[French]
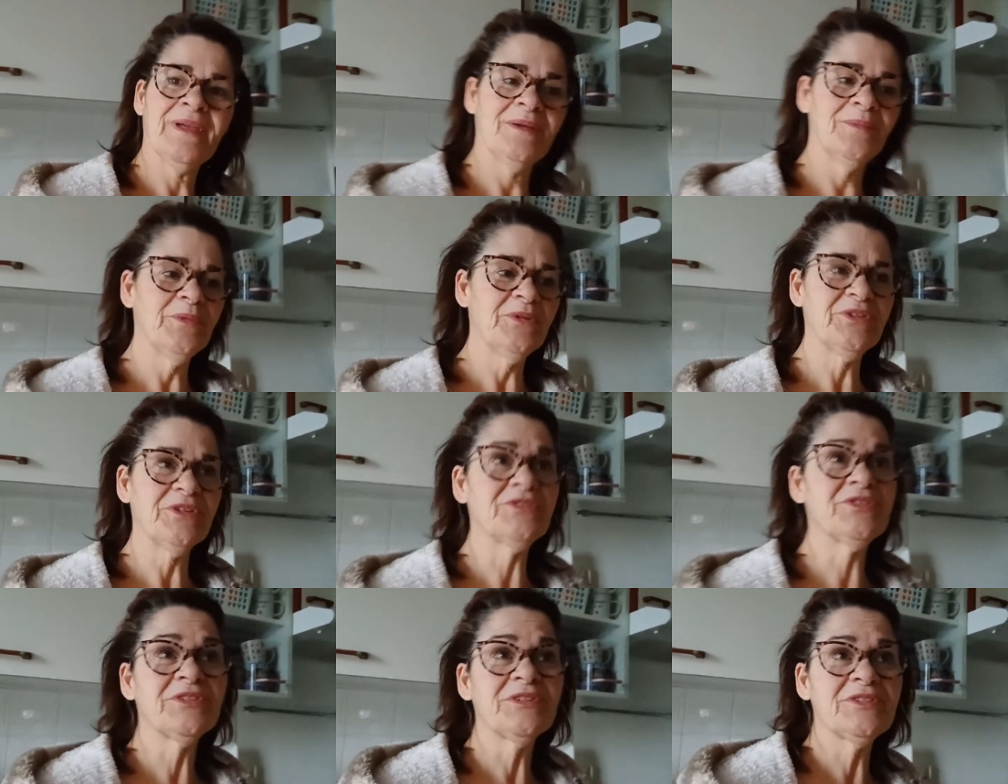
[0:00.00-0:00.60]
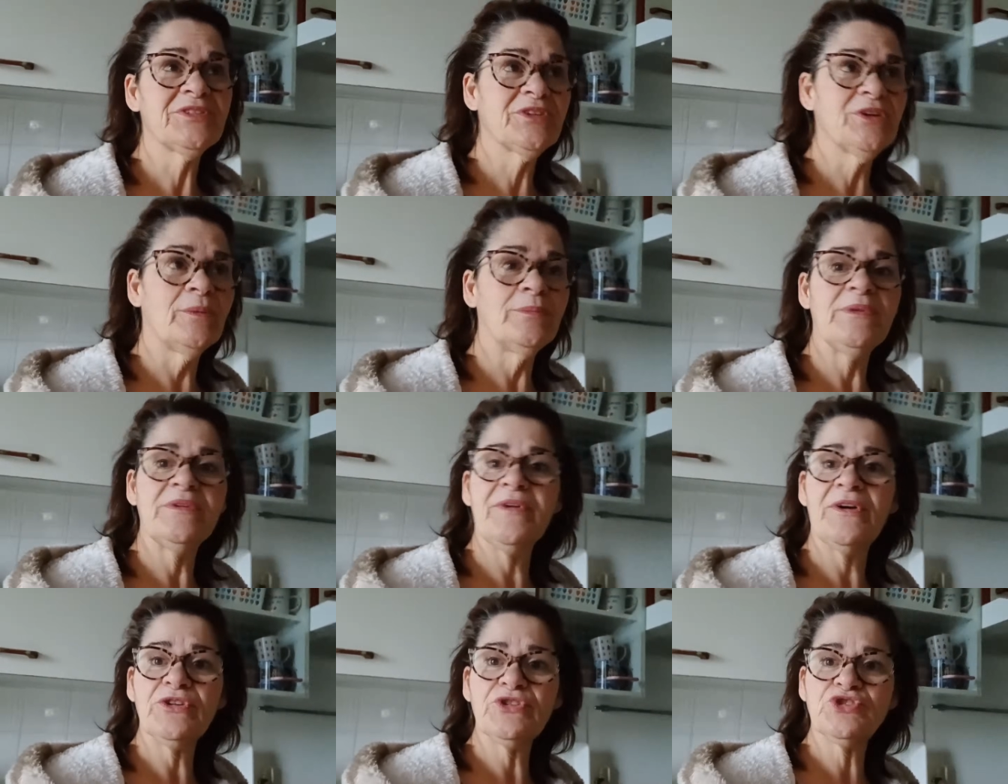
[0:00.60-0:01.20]
Mais c'est comme
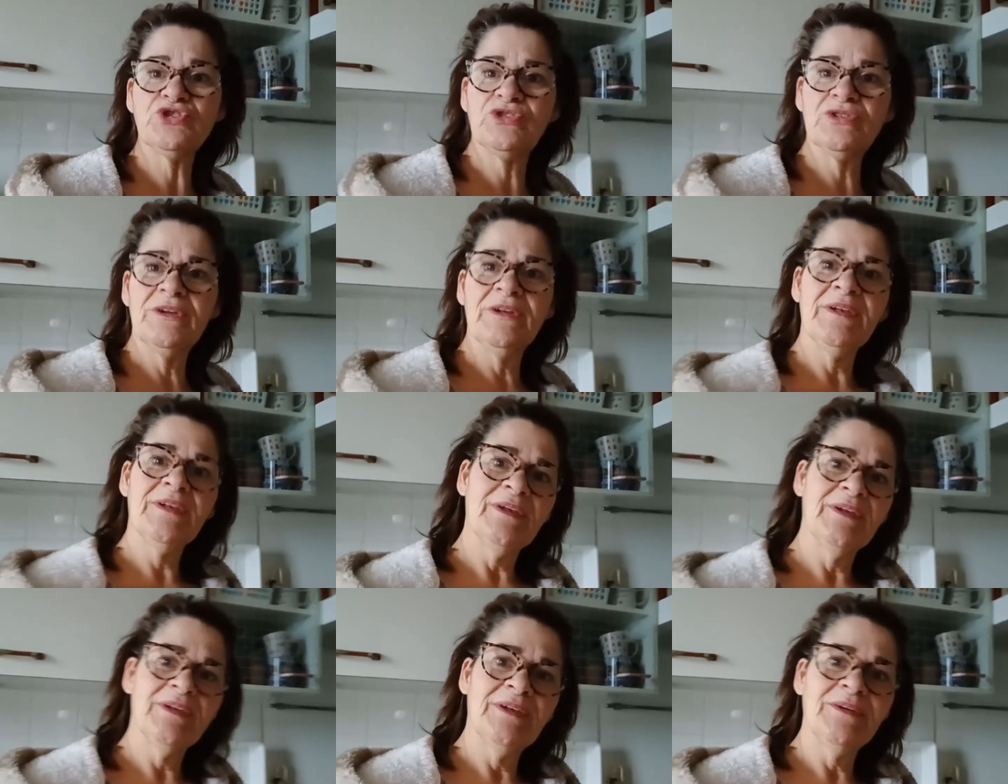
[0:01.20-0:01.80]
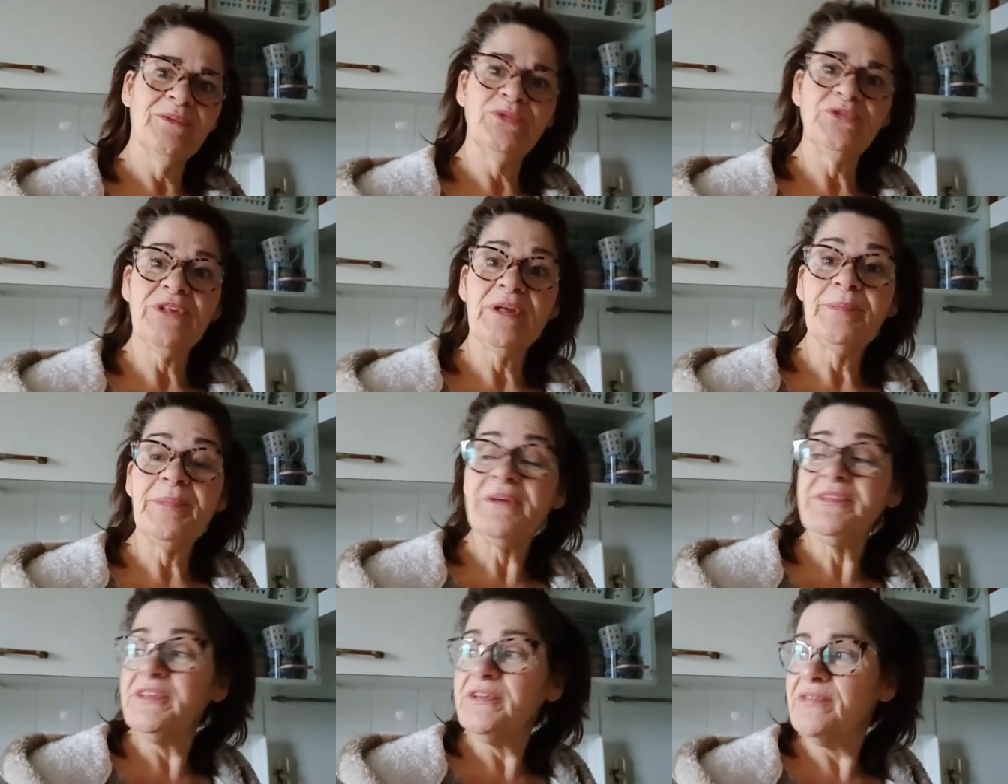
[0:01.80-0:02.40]
les vaches. Vous n'avez
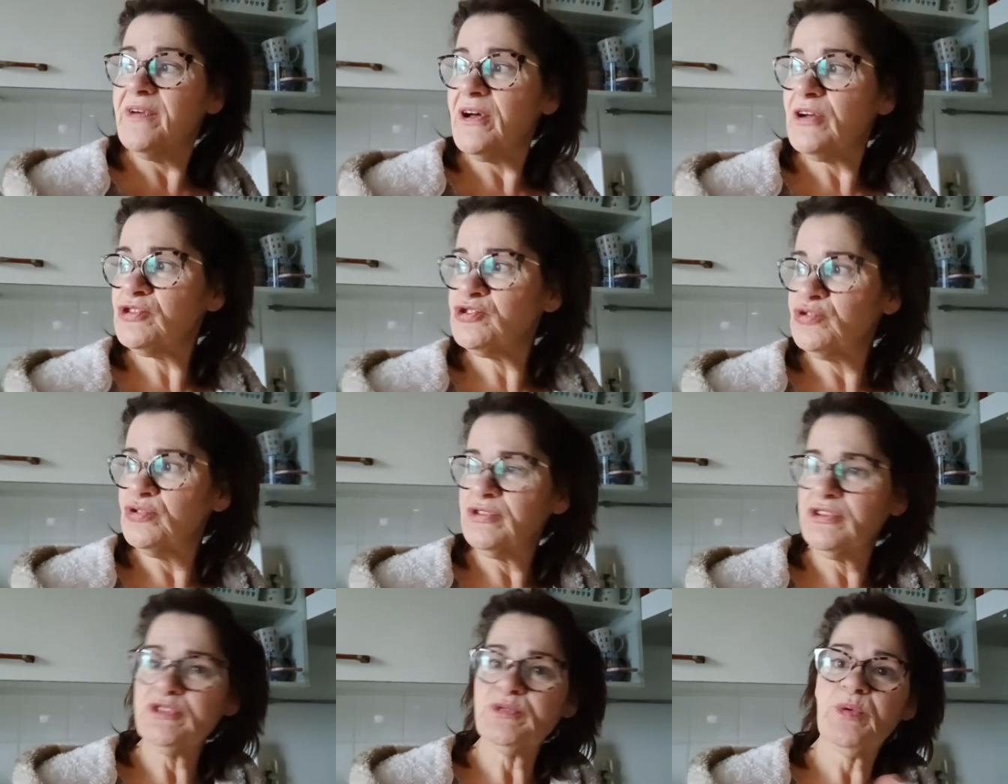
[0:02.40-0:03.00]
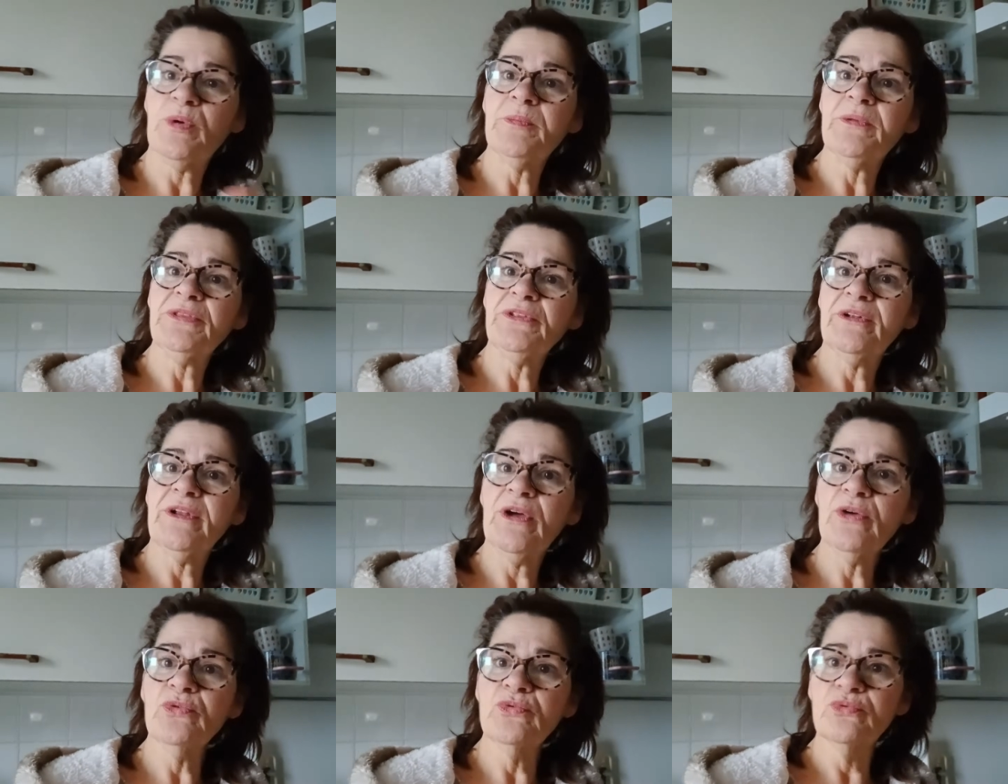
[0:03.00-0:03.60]
pas des vaches qui se promènent dans
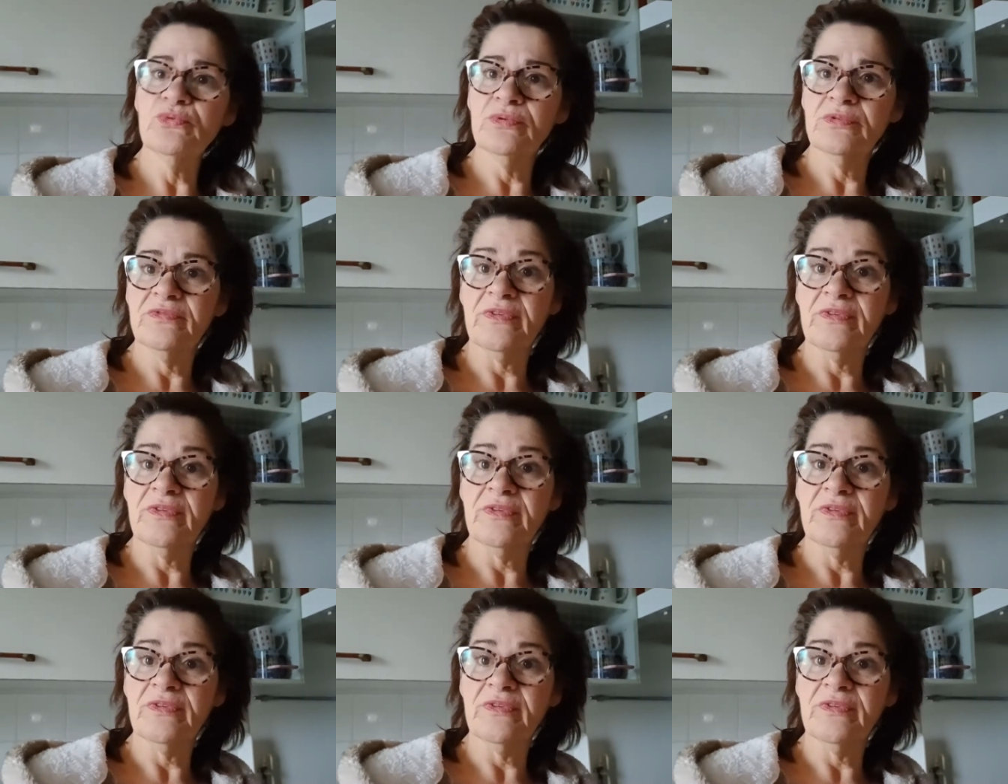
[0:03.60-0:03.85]
la rue.